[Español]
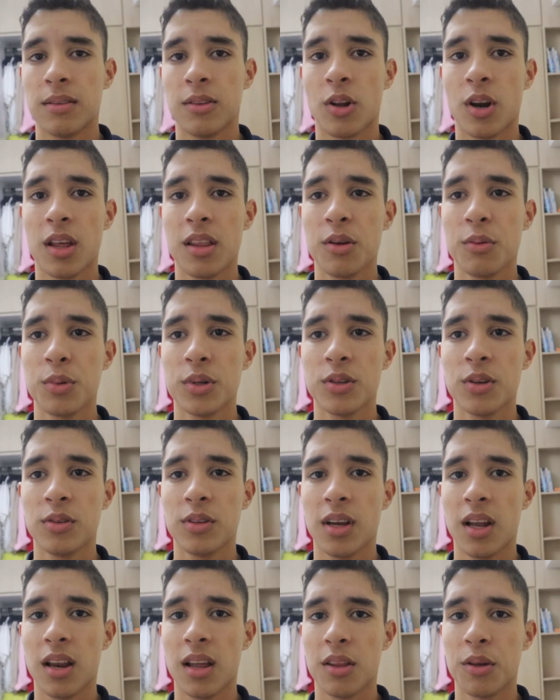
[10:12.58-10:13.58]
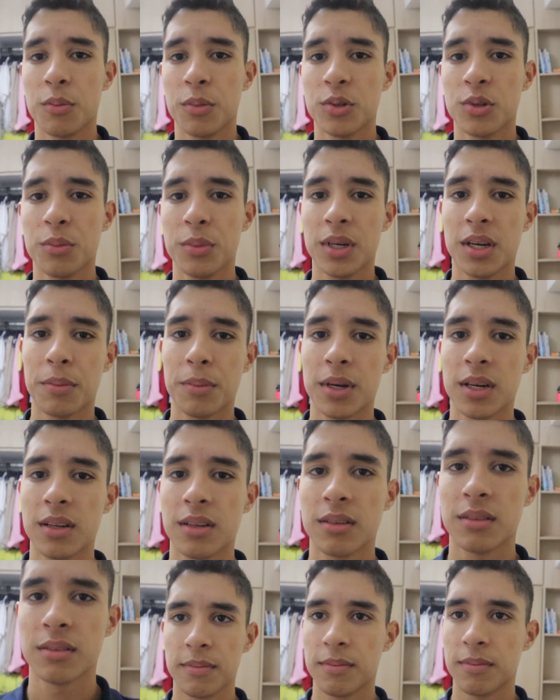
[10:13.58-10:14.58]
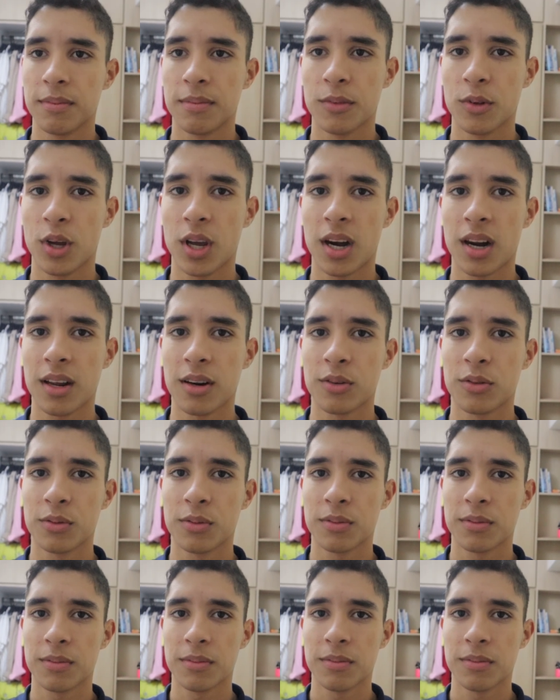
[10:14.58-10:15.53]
No les di un beso a ustedes, les di un beso a mi cámara. No es raro.